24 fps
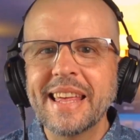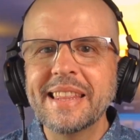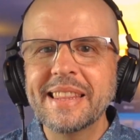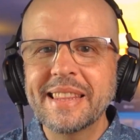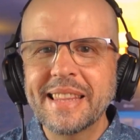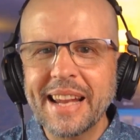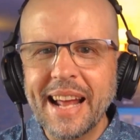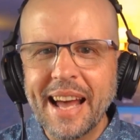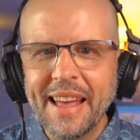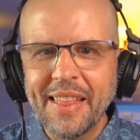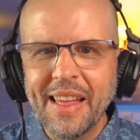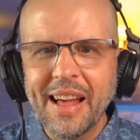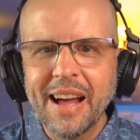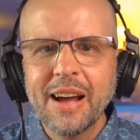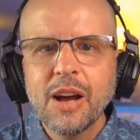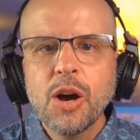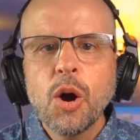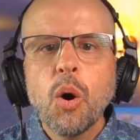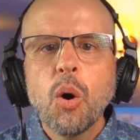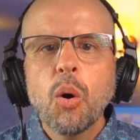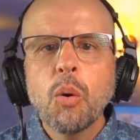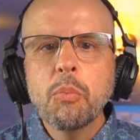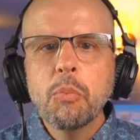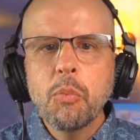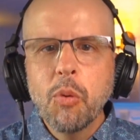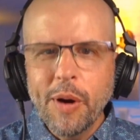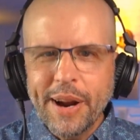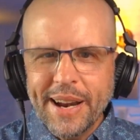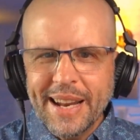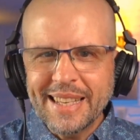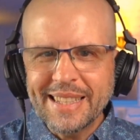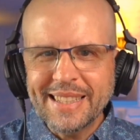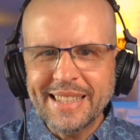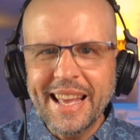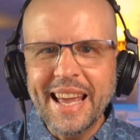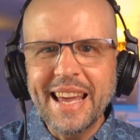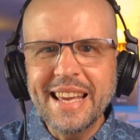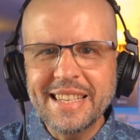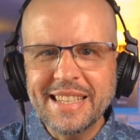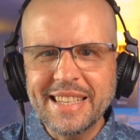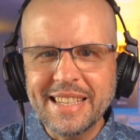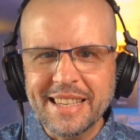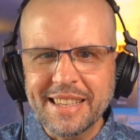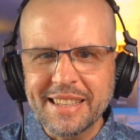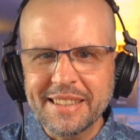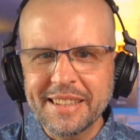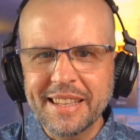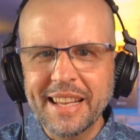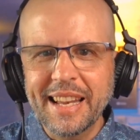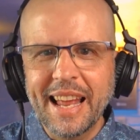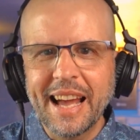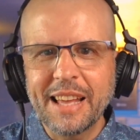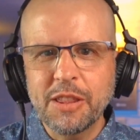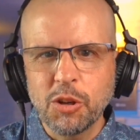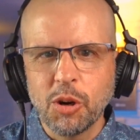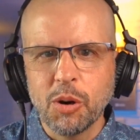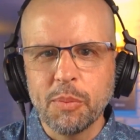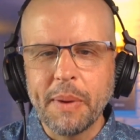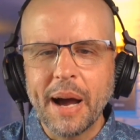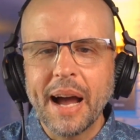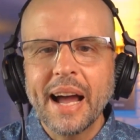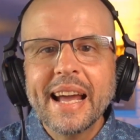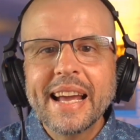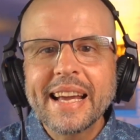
entrada un buen staging de la toma.